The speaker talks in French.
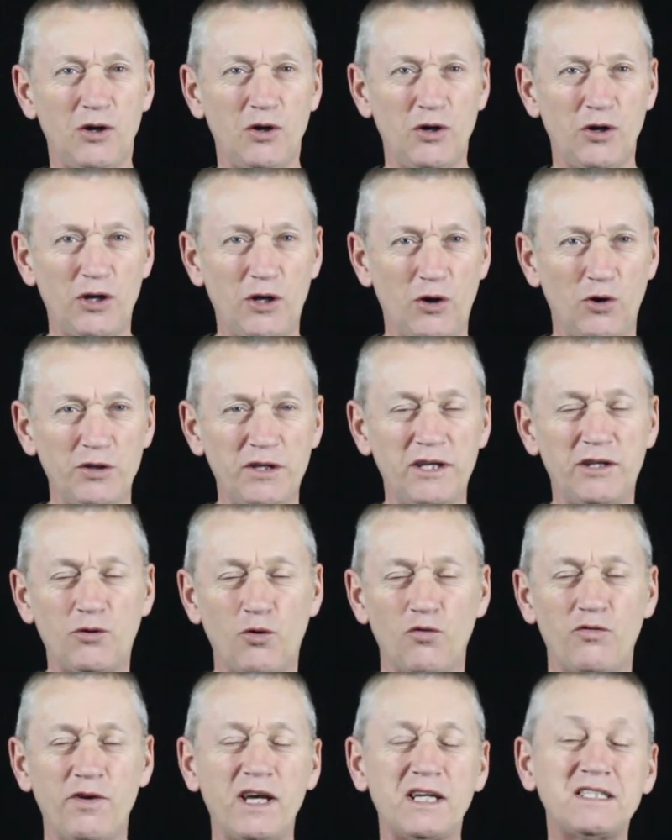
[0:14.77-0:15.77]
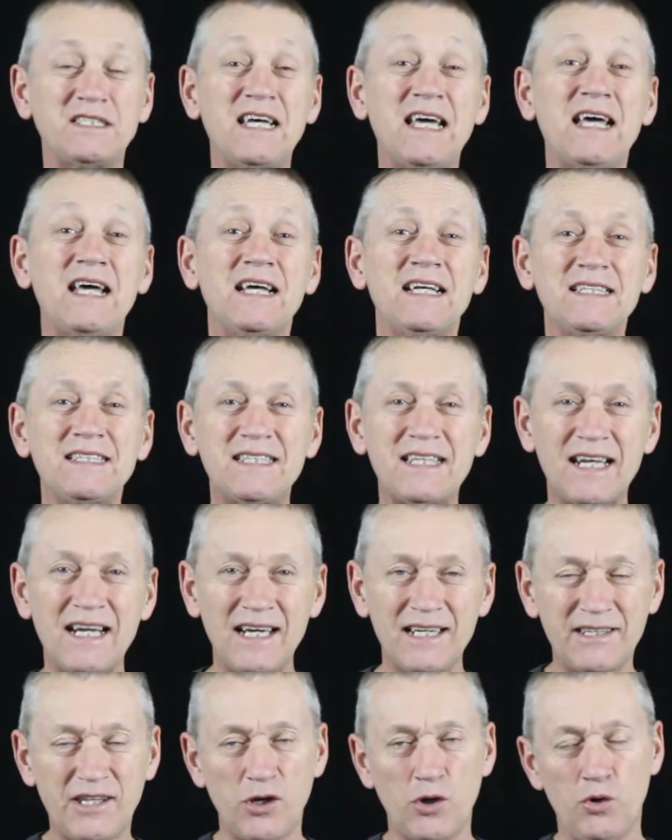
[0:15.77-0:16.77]
Euh, on est au verset
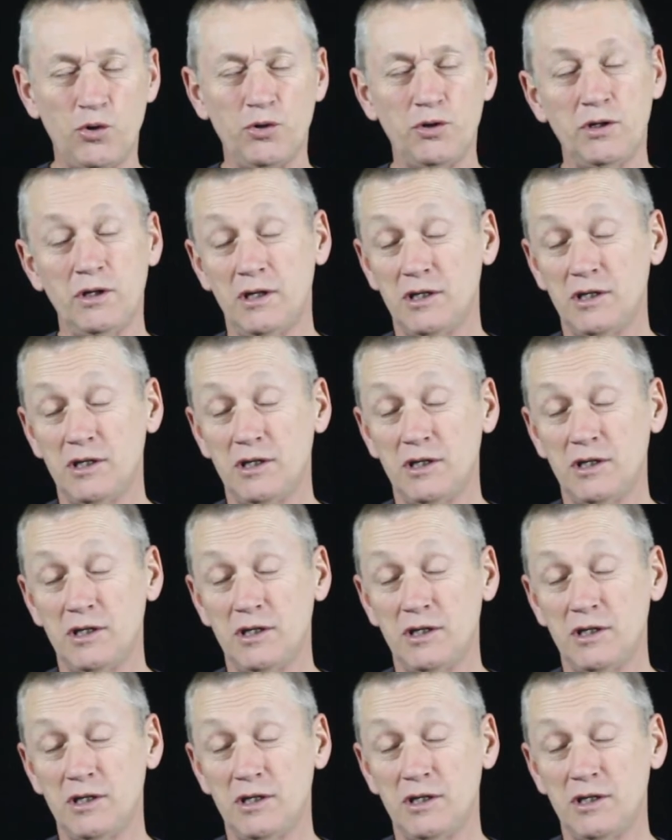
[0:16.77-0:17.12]
31.